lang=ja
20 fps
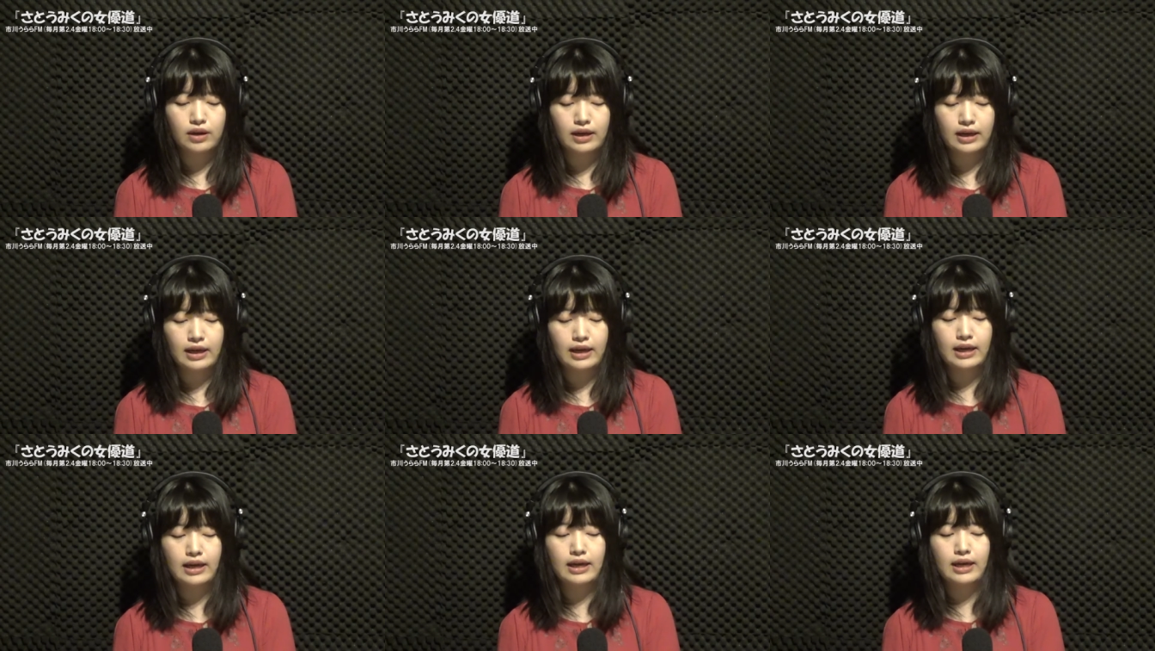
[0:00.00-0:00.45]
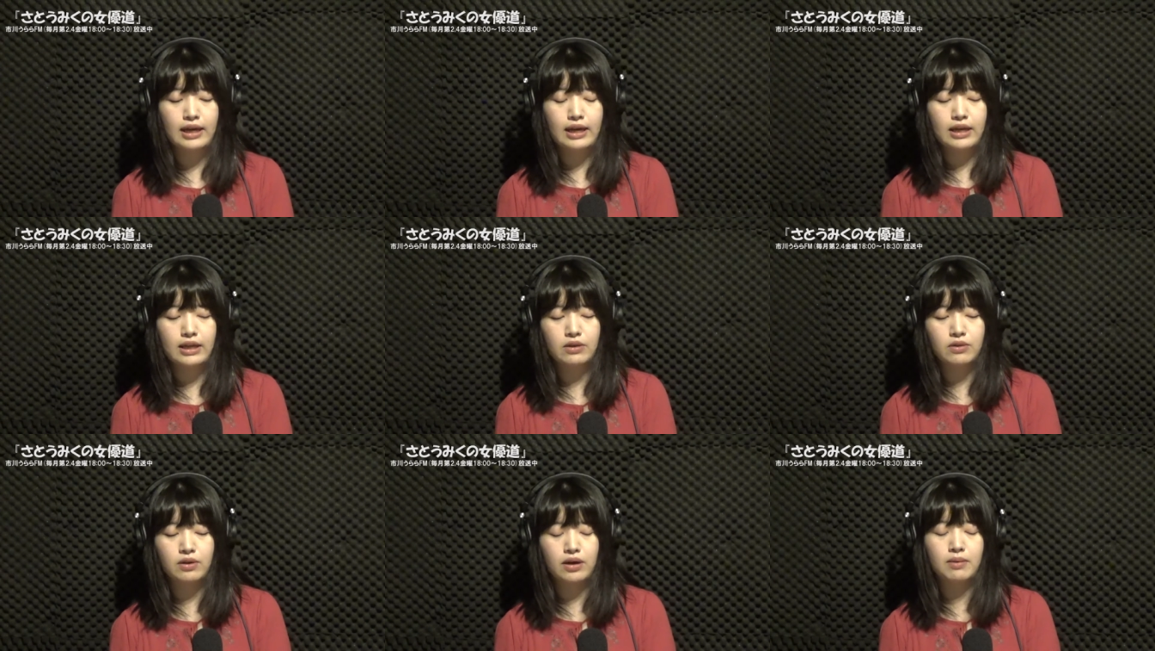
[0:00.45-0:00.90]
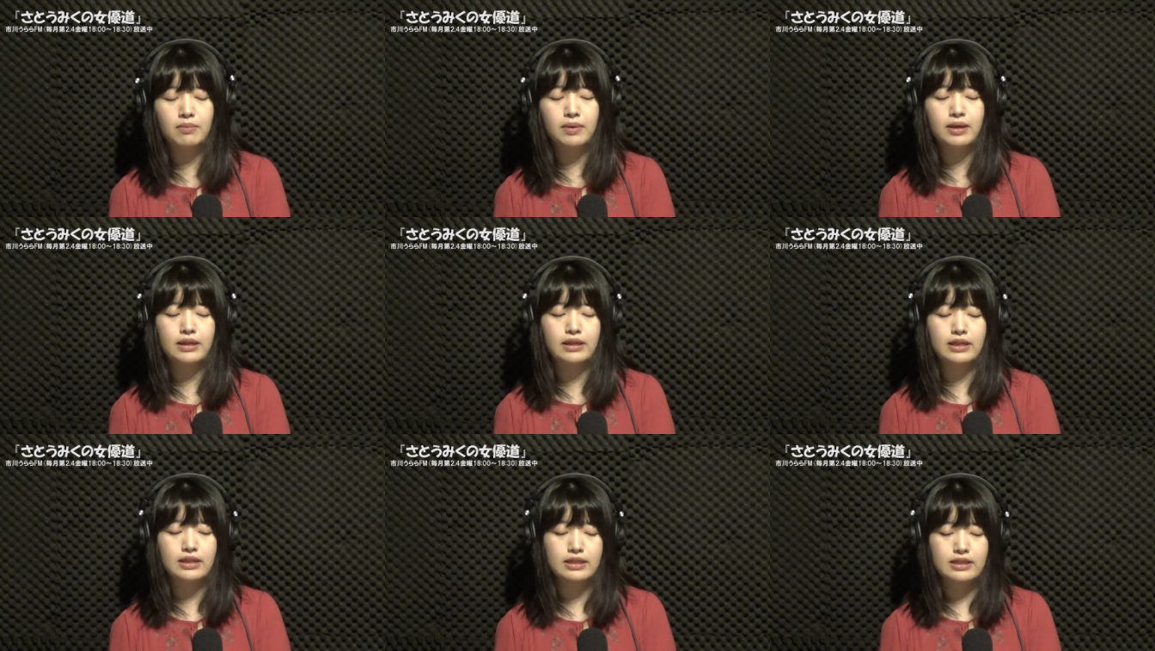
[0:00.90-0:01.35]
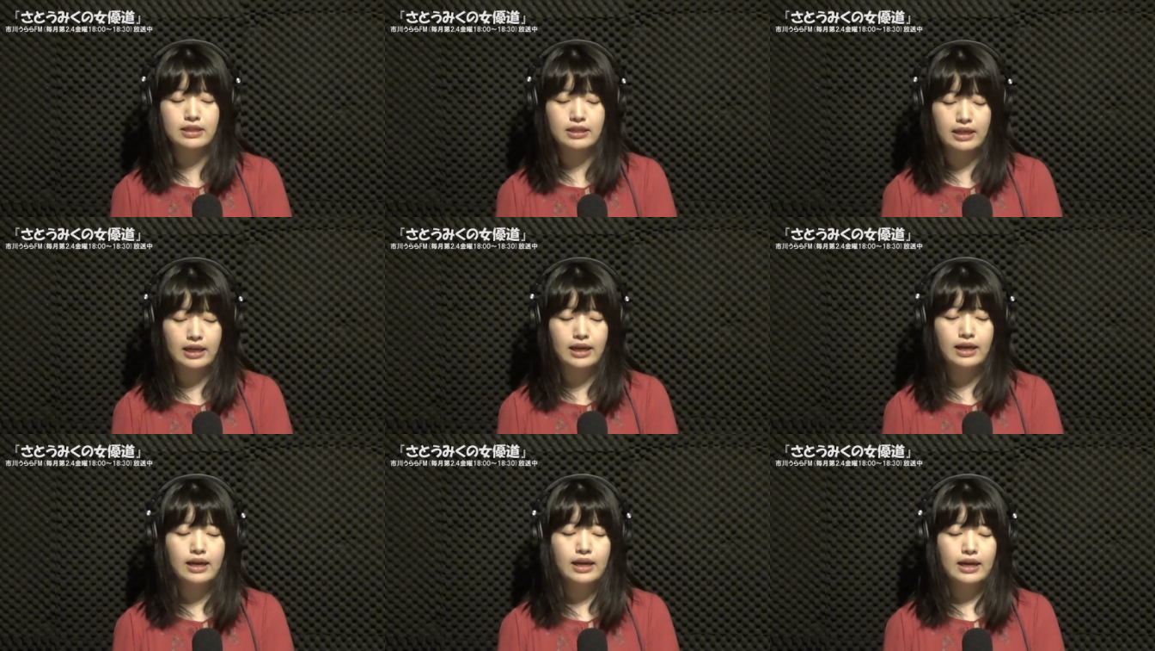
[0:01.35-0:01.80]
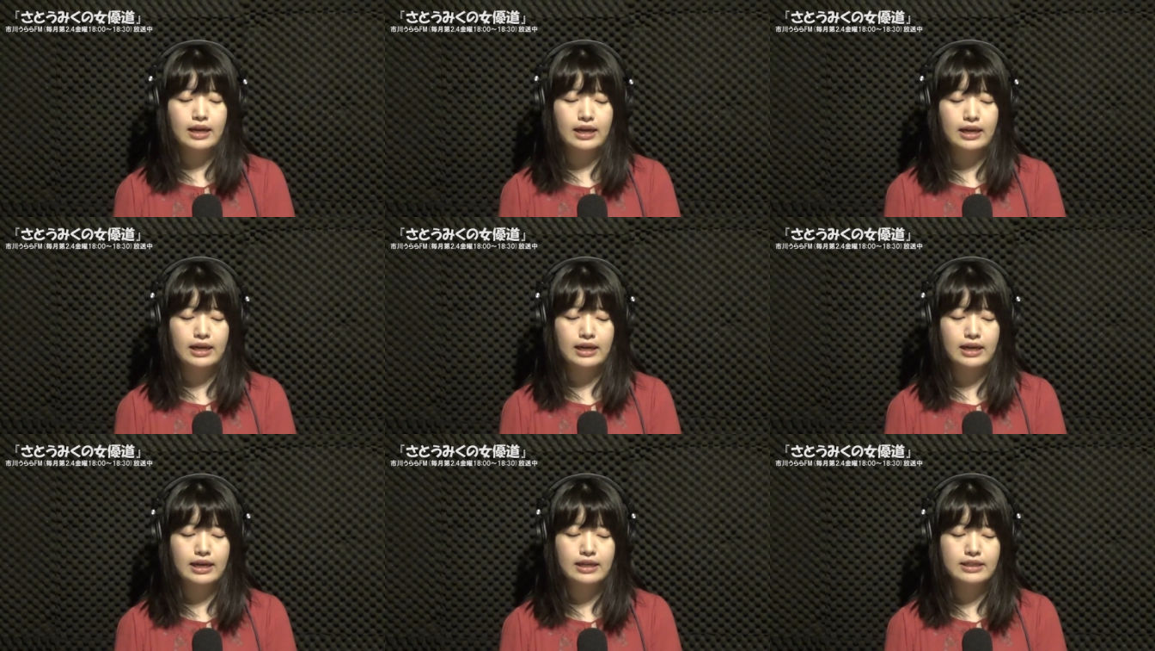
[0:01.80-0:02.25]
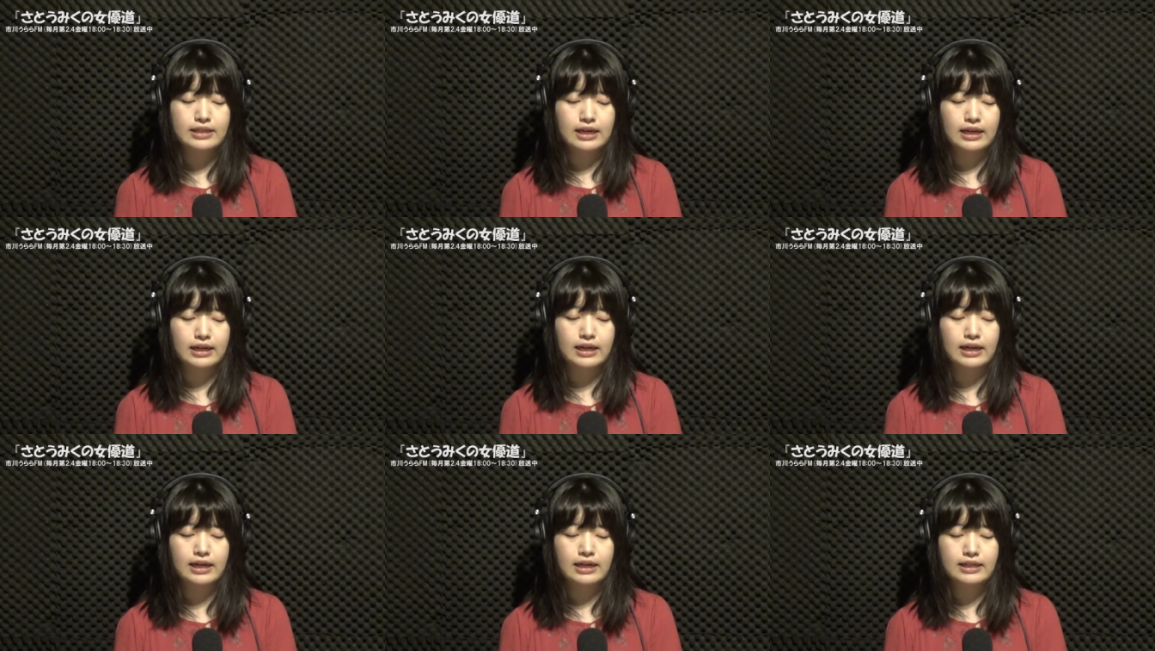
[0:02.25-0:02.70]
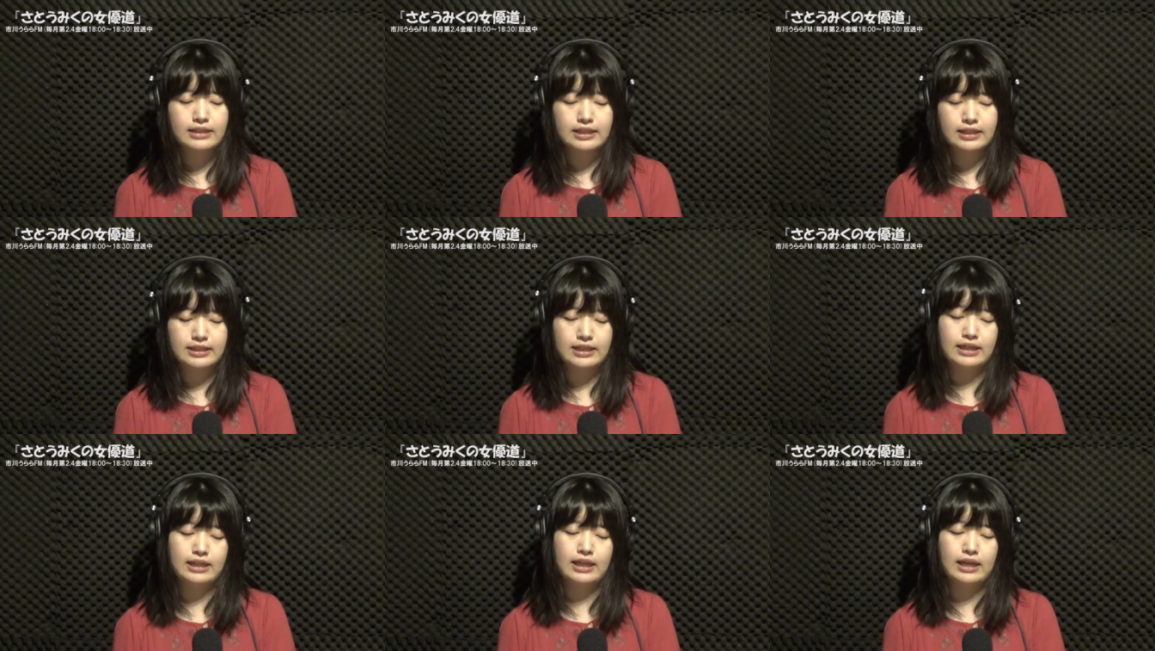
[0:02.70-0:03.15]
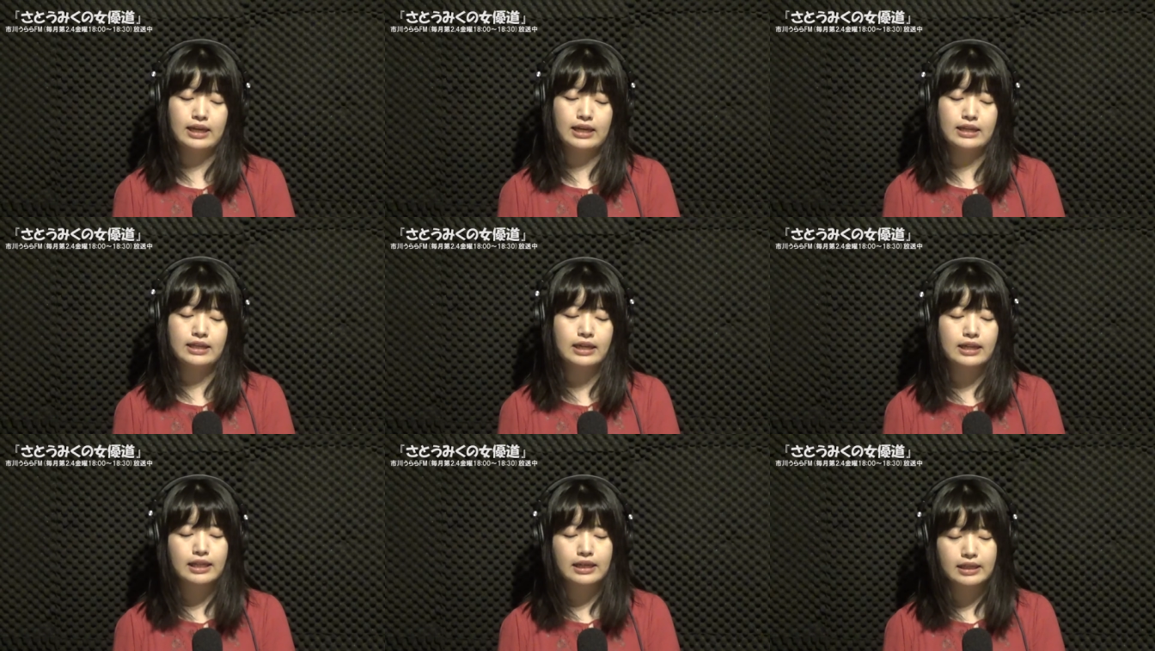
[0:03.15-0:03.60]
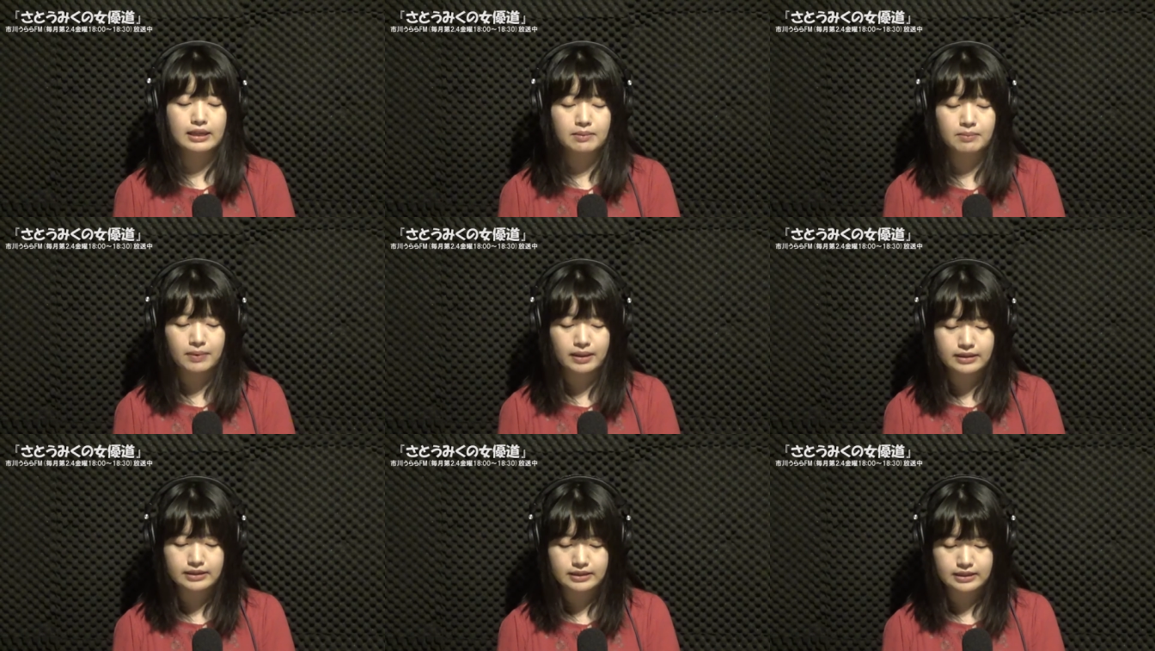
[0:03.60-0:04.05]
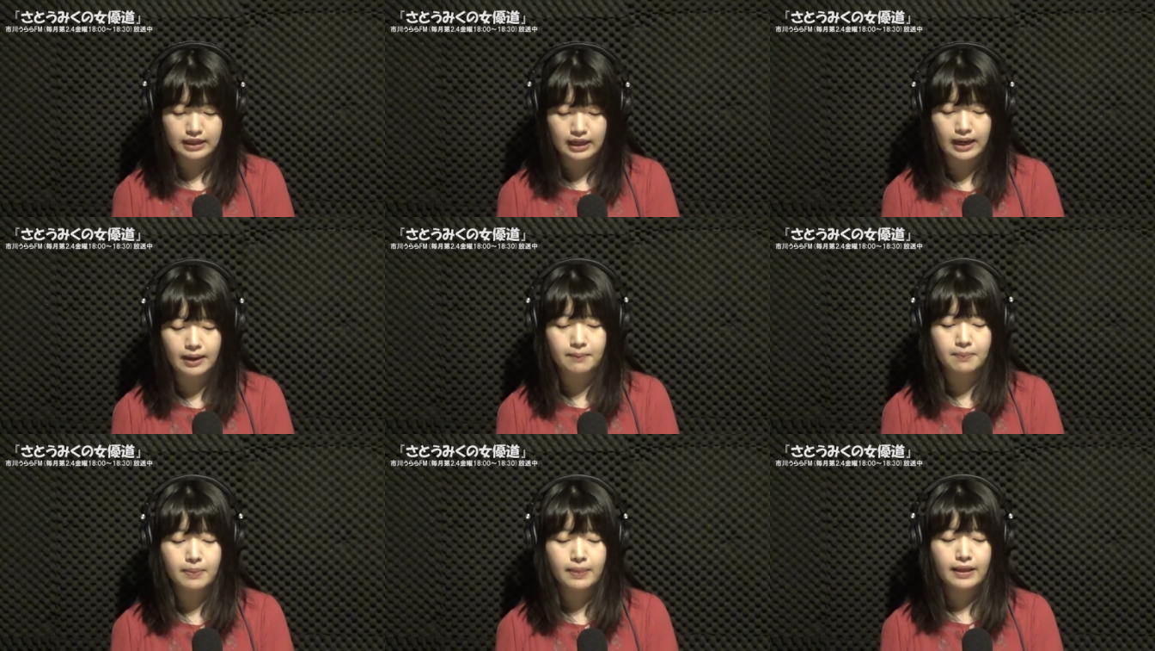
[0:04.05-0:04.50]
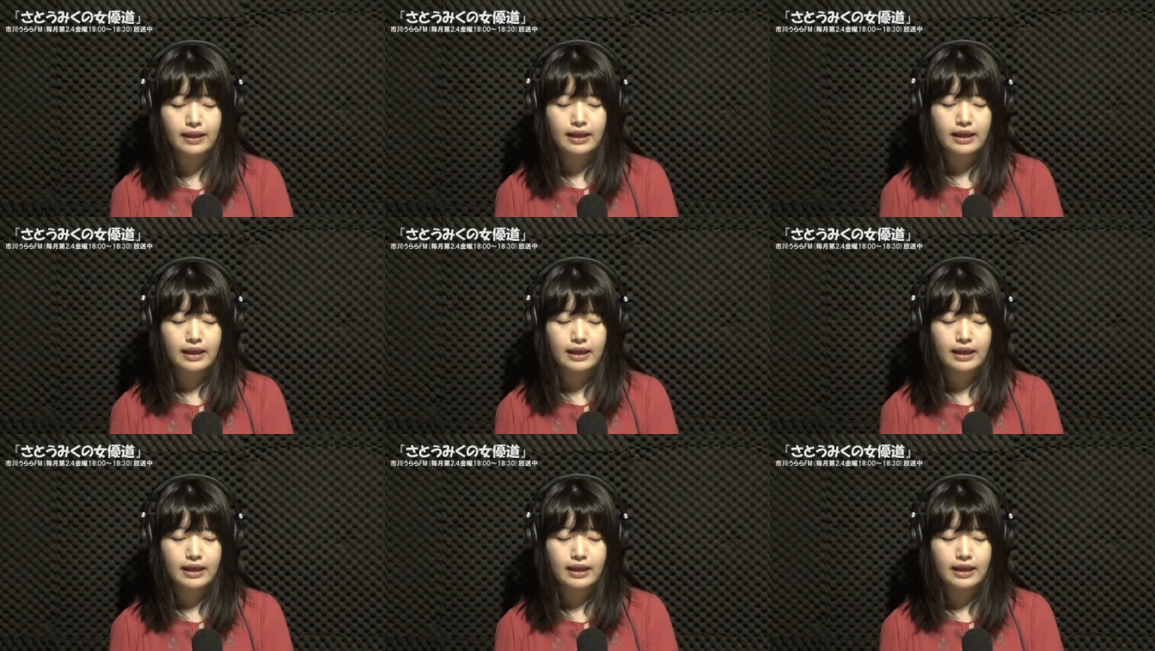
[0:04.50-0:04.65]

えー、ドラマにですね、えー、参加させていただきました。